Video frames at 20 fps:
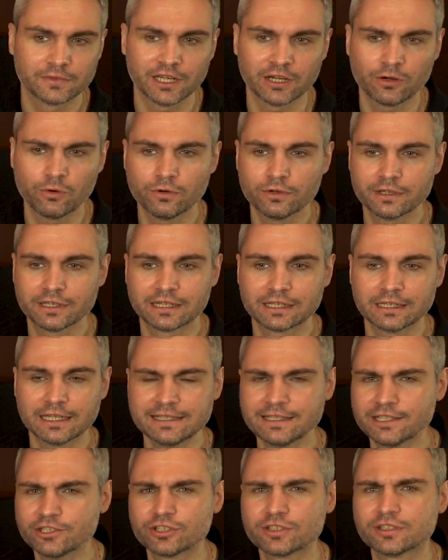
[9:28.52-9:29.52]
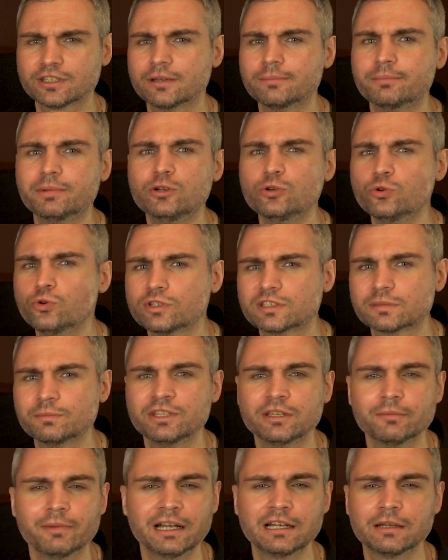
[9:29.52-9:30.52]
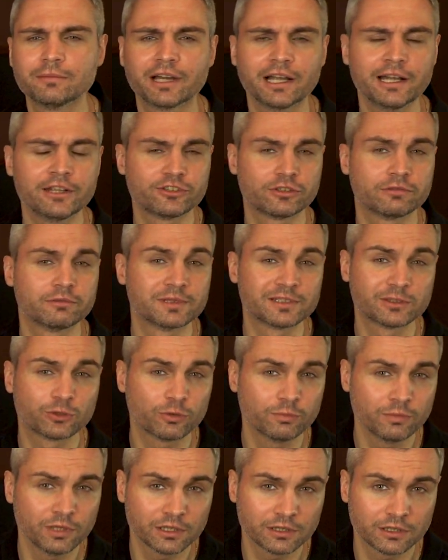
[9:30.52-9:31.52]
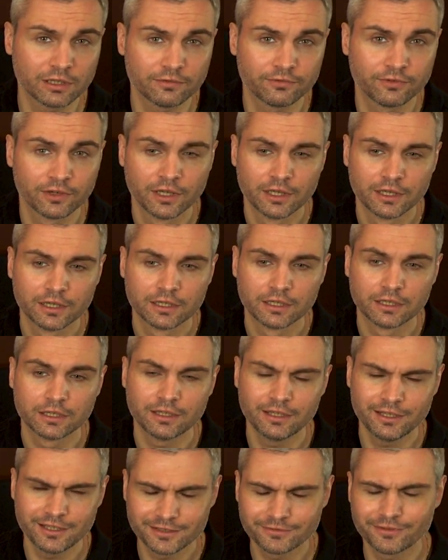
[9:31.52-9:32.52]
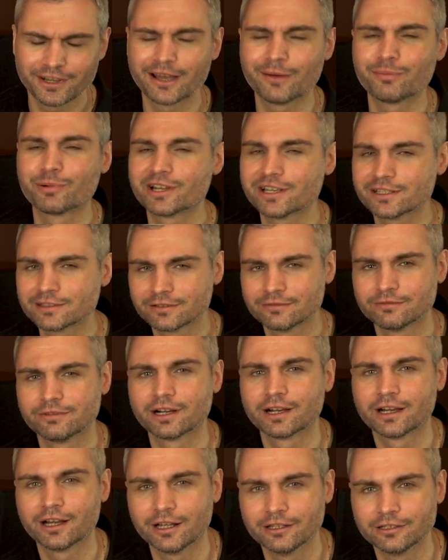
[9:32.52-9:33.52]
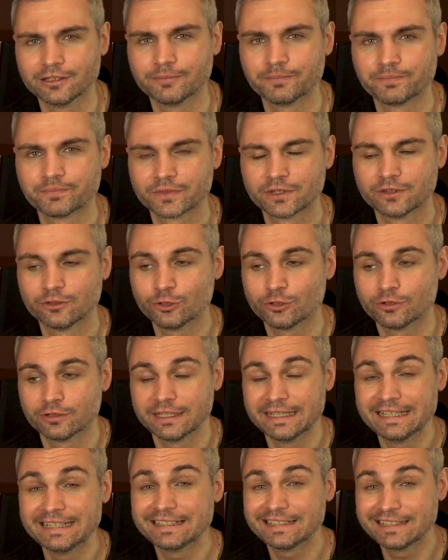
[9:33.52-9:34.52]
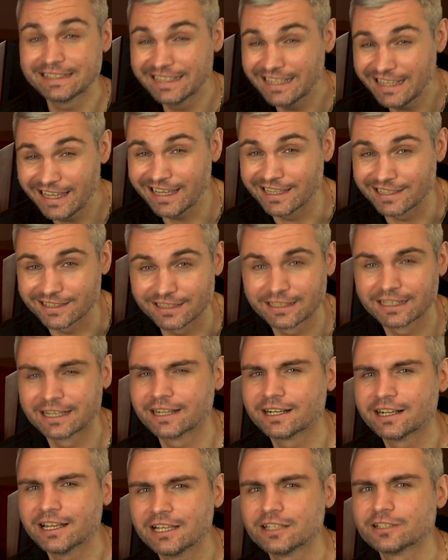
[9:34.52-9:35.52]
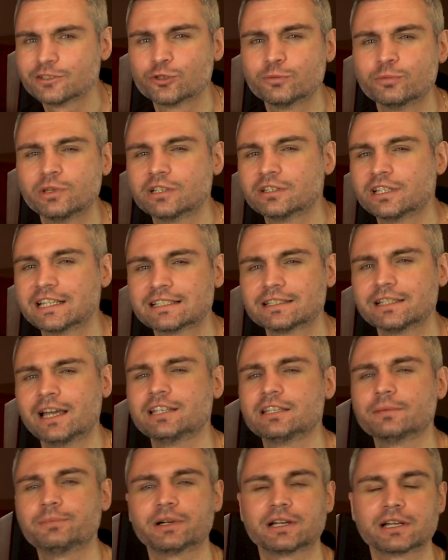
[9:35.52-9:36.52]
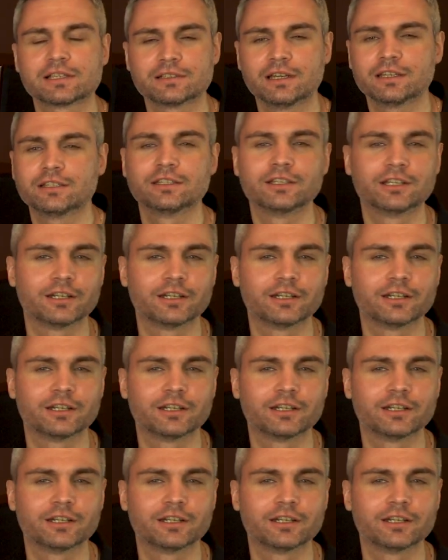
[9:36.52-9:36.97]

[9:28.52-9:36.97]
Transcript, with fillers: Такой классический блюз с минимальным количеством инструментов и своеобразным вокалом. Но и здесь Крелл сумел достать и показать